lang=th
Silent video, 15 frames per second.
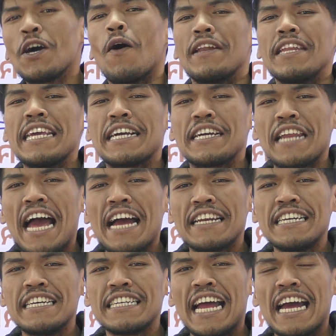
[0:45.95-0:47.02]
สอนอีกครั้ง
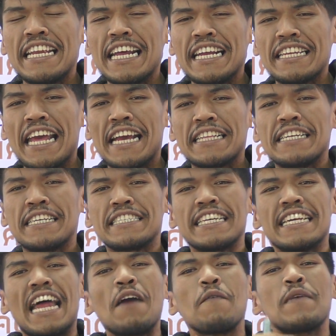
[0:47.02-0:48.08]
หนึ่งนะเด็กๆถึง
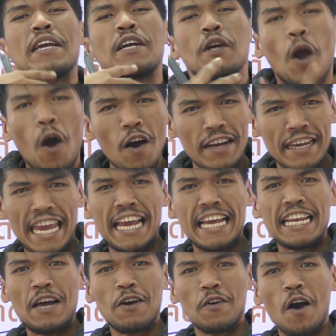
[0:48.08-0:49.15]
จะได้วิเคราะห์เก่
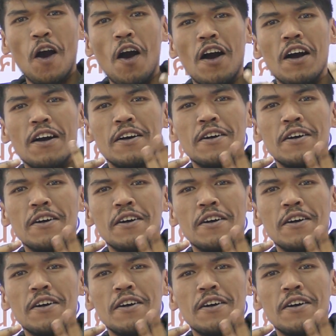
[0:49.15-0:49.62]
งแล้วก็